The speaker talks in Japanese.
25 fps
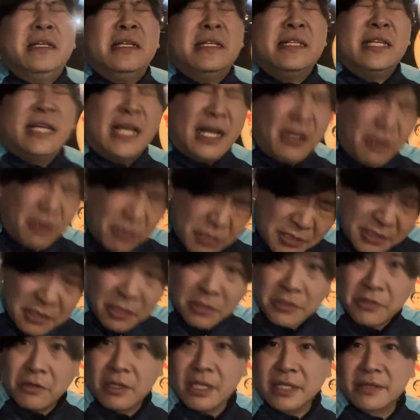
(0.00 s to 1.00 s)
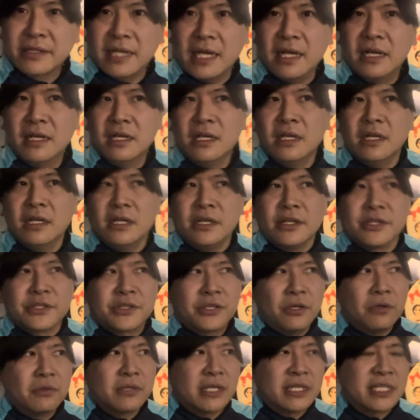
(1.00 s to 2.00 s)
いや、本当に良かった。
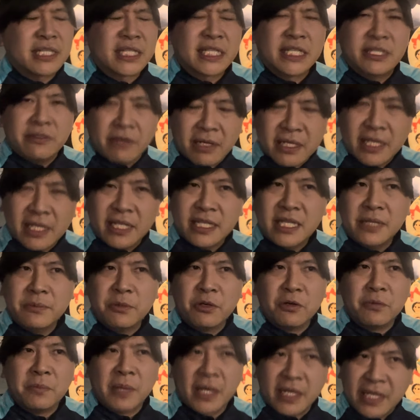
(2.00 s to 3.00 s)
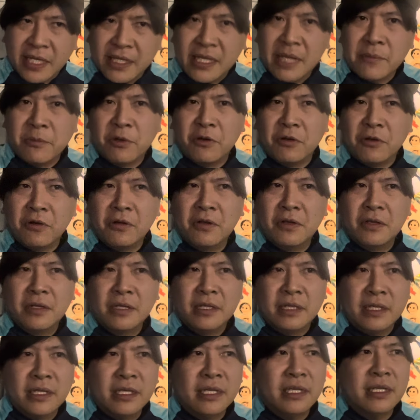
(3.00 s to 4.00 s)
今日ね、引き分けでも負けても、
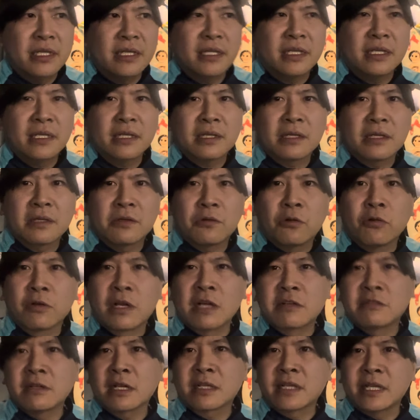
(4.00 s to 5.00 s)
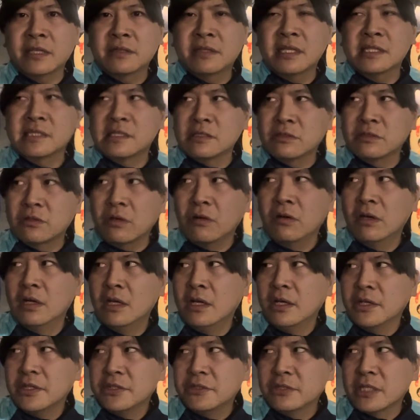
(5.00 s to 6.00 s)
えー、降格が決定すると
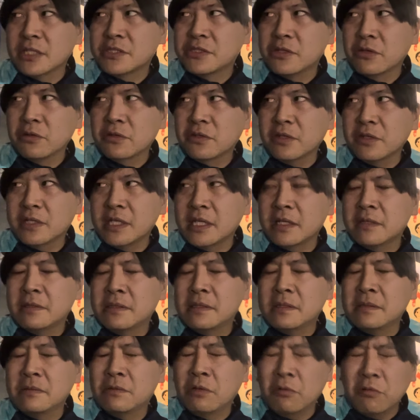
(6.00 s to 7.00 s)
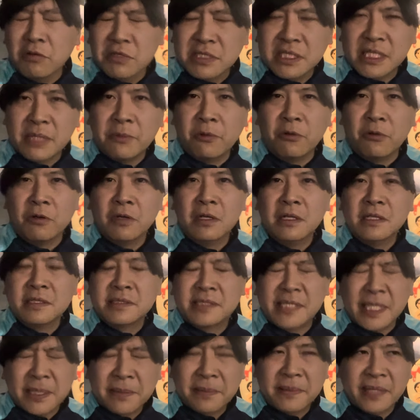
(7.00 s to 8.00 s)
いうような状況で、どうしても
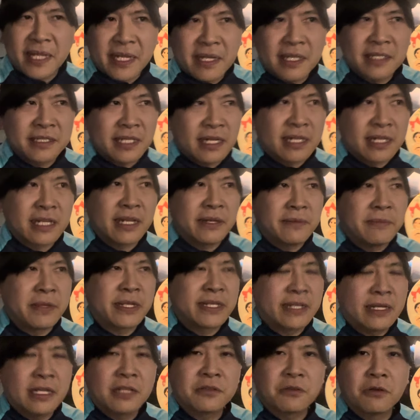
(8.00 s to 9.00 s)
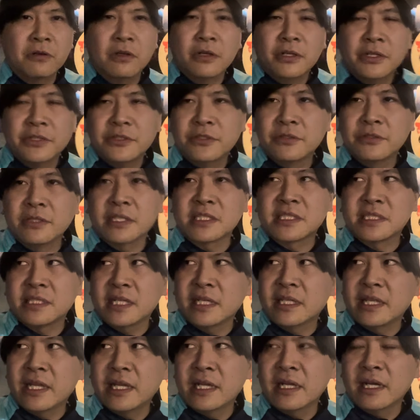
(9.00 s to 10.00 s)
絶対勝たなければいけないというような試
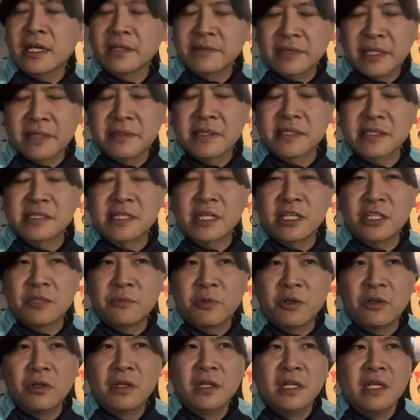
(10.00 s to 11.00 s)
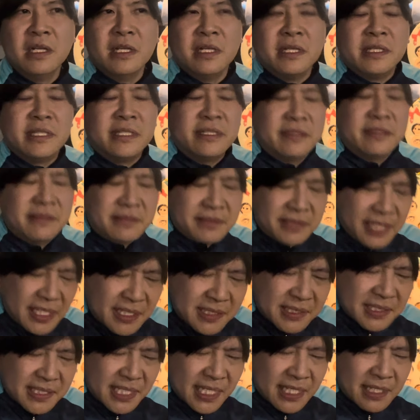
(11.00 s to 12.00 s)
合であったんですけれども、1
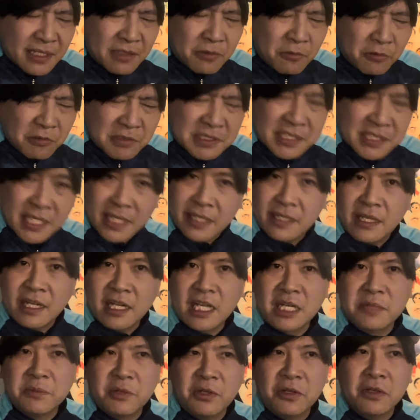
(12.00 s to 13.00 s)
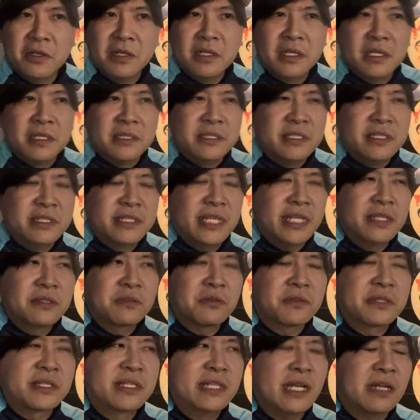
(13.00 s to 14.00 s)
点先行されながらも、2点
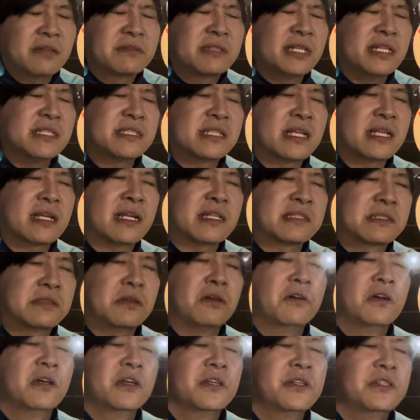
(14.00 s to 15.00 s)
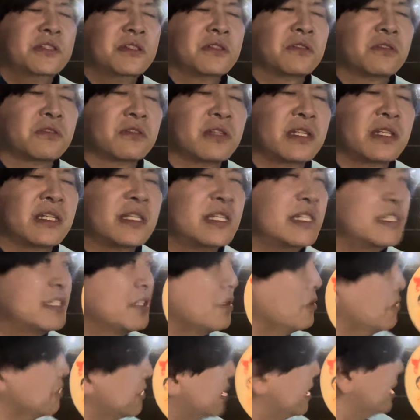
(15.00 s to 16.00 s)
取って逆転して勝つということで、非
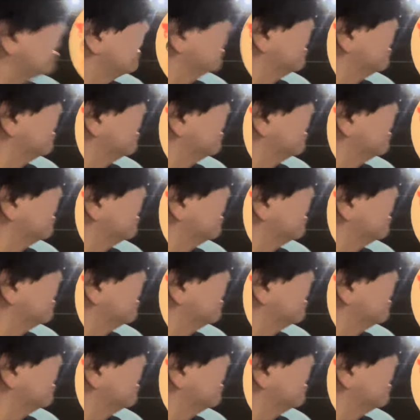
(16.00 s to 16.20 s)
常に